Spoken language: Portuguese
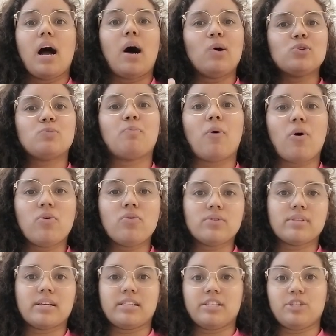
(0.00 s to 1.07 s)
Aos
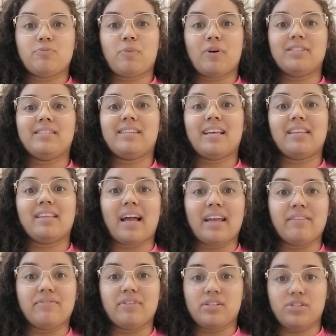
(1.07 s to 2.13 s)
poucos a gente pode tentar
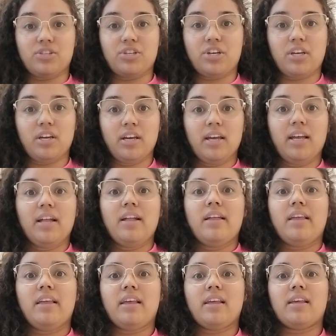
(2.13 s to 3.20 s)
investir
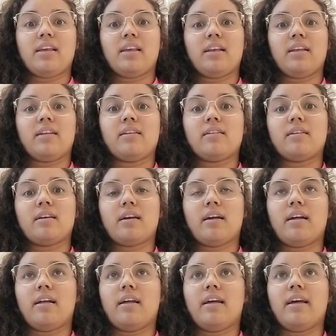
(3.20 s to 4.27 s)
em
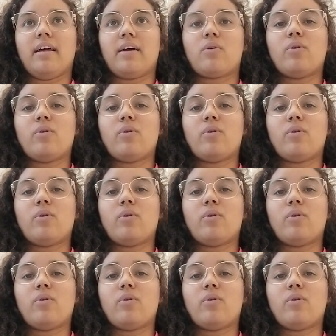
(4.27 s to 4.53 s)
é,